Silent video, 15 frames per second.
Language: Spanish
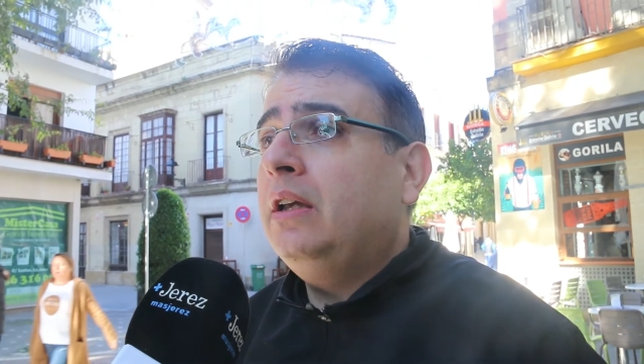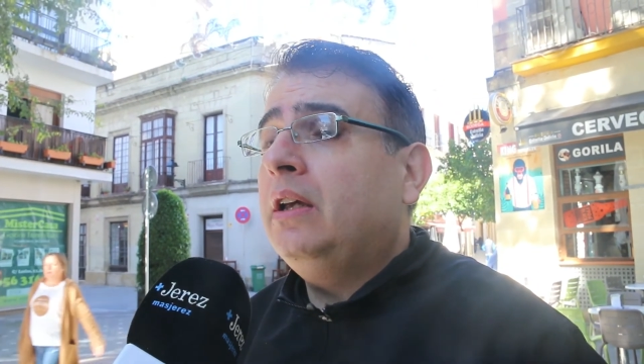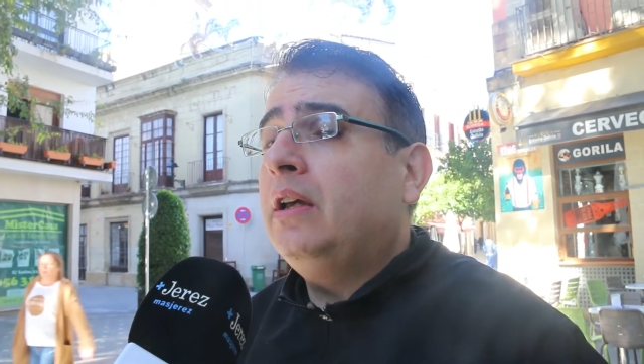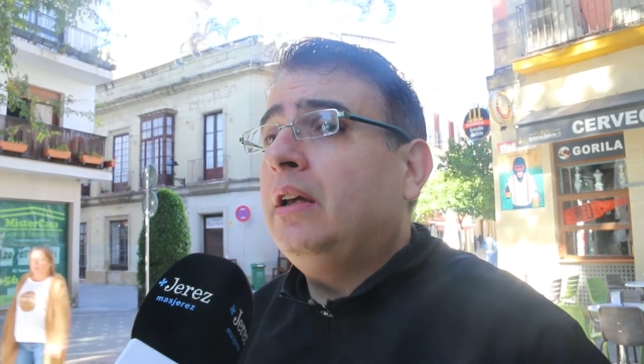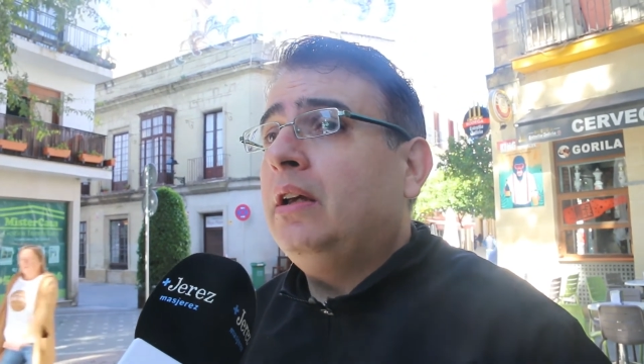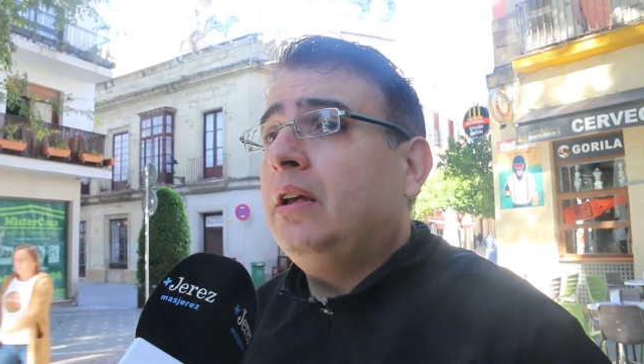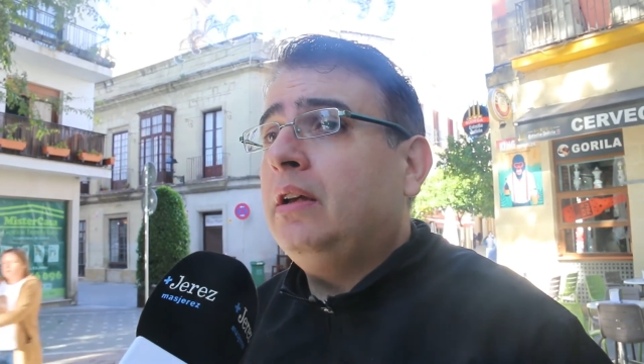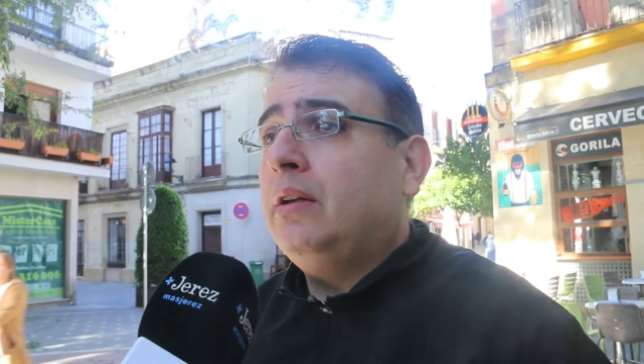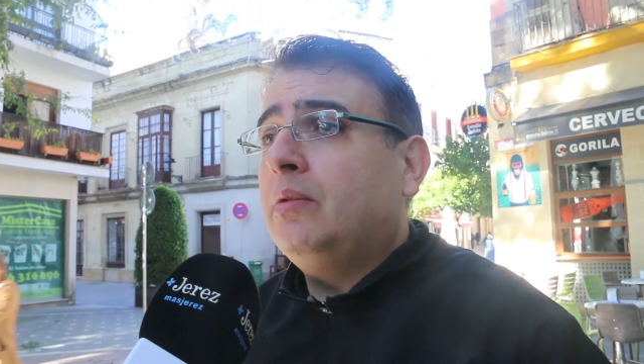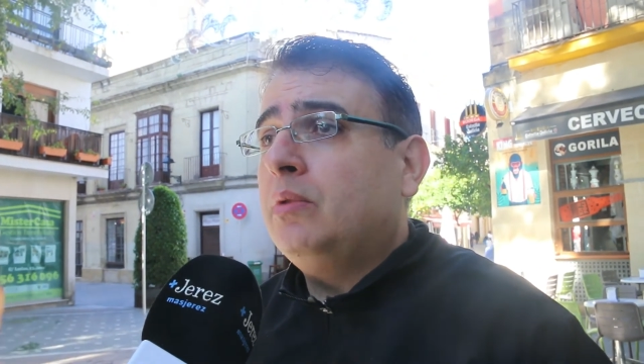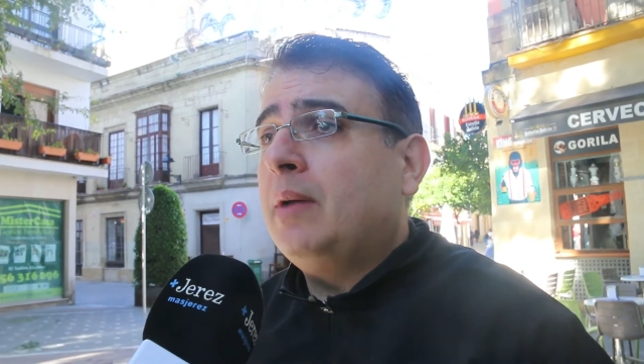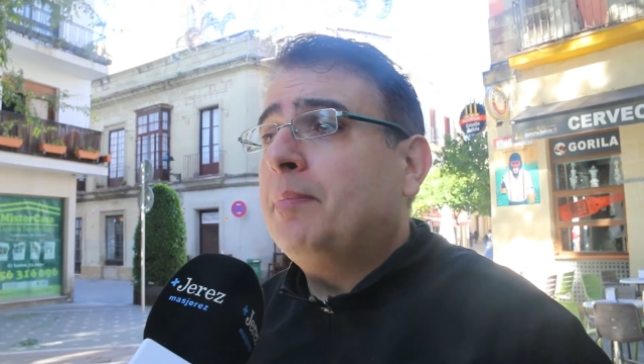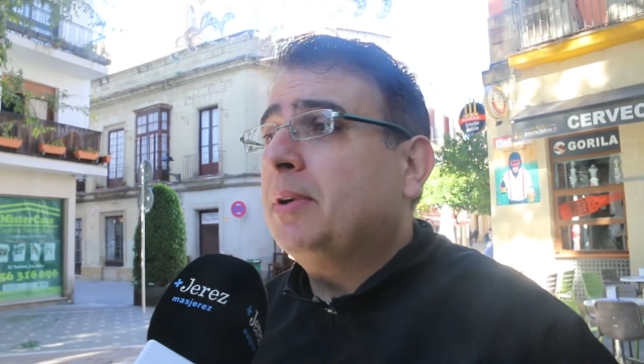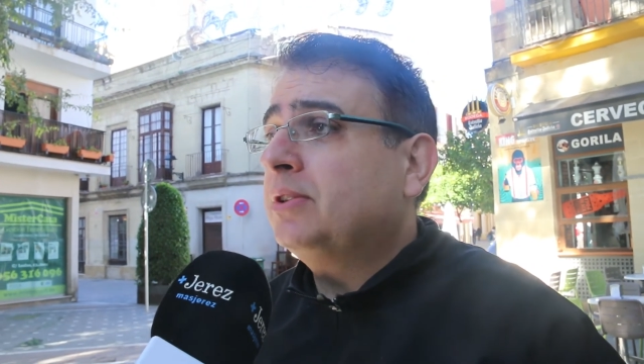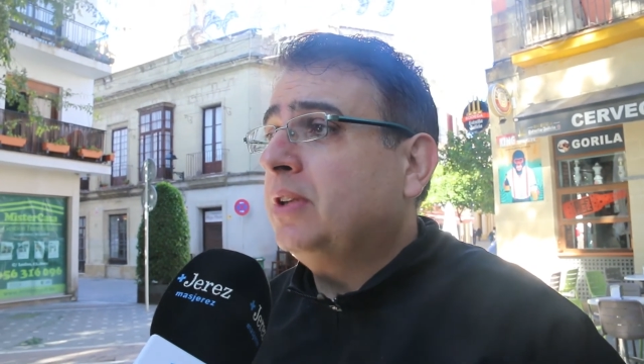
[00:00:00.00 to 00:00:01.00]
eh,
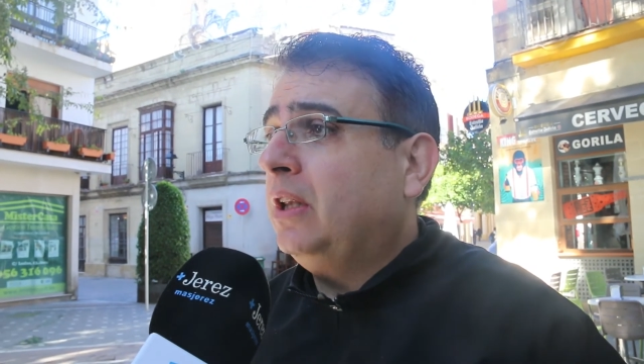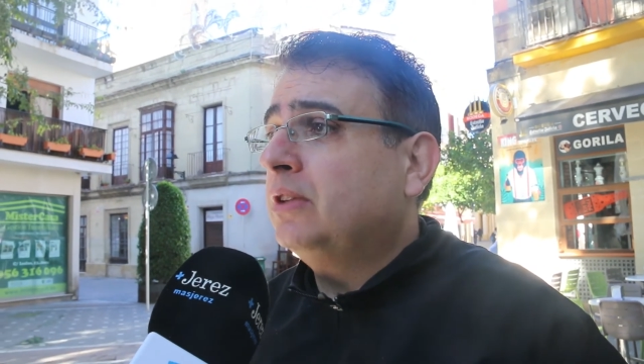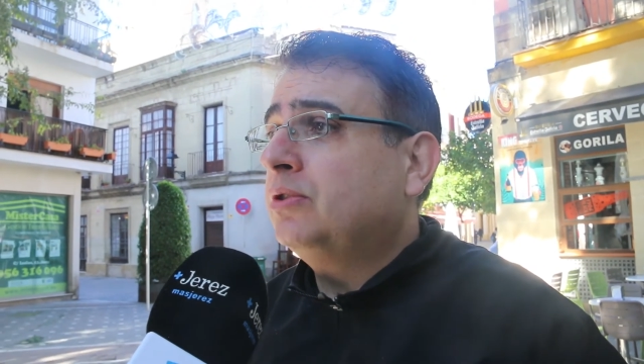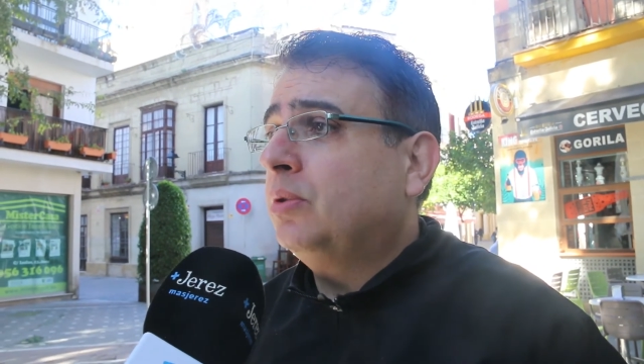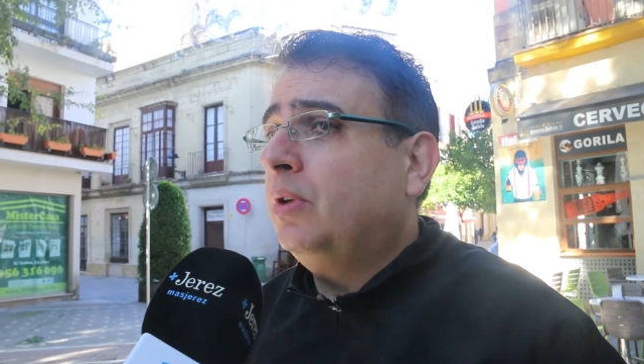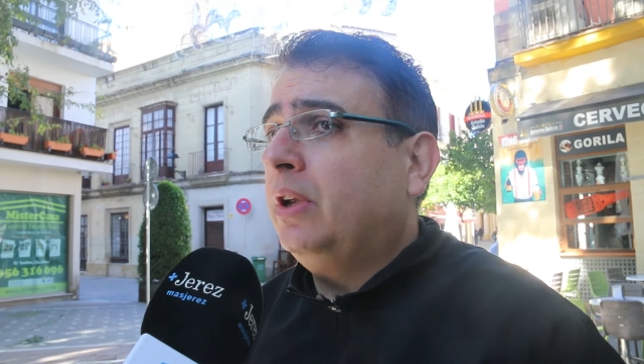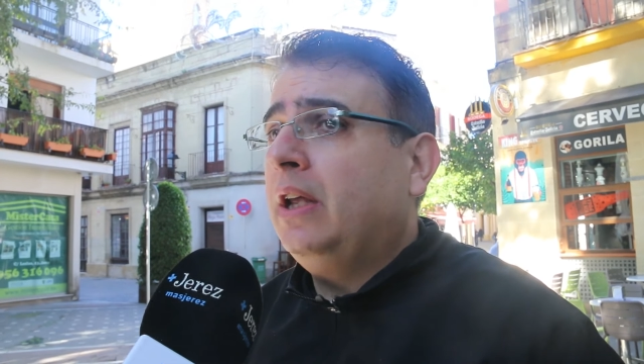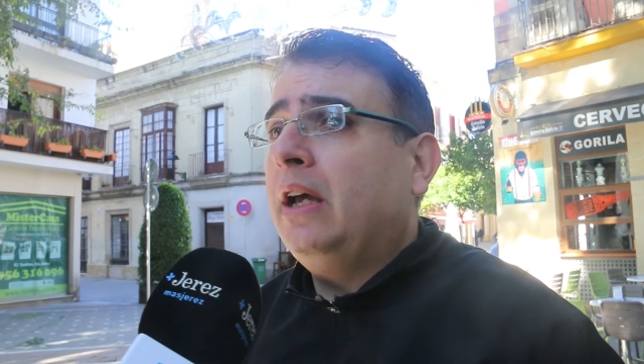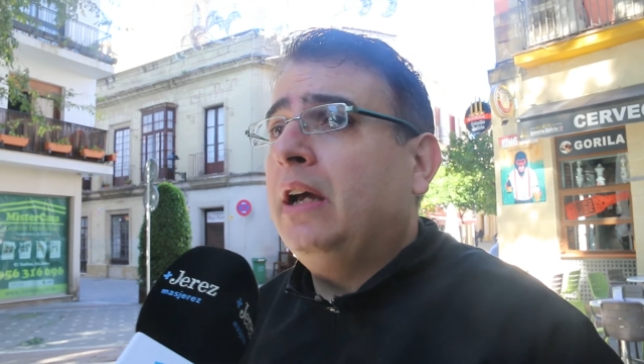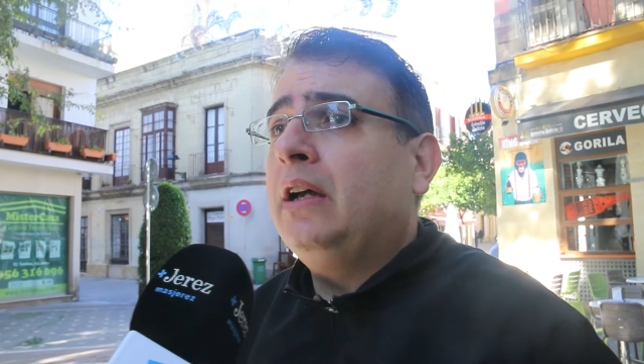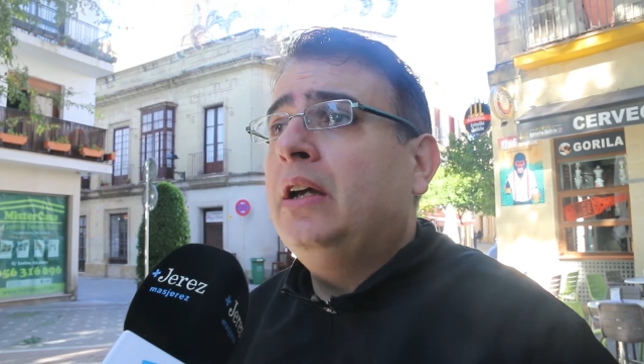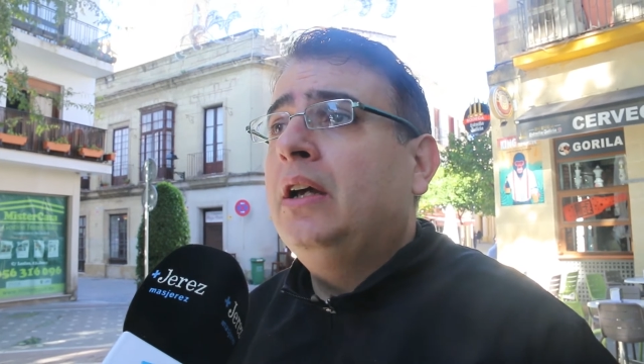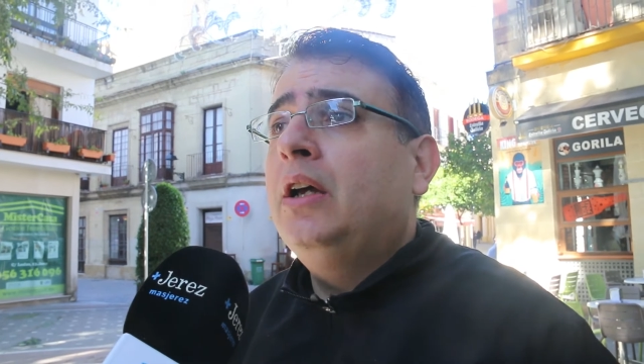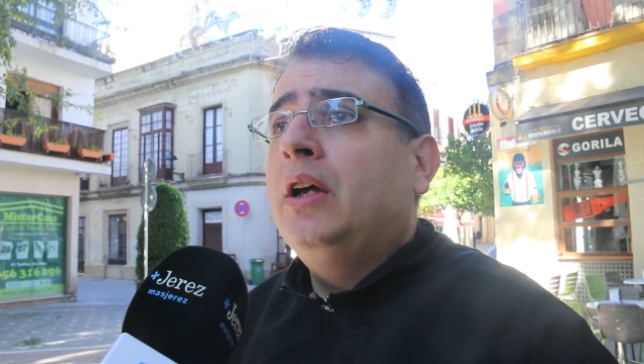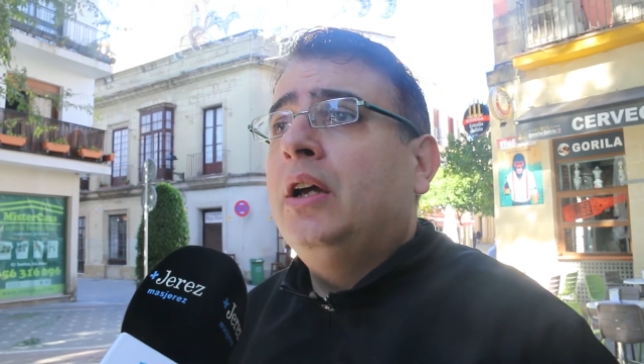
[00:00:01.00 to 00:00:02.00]
una empresa de seguridad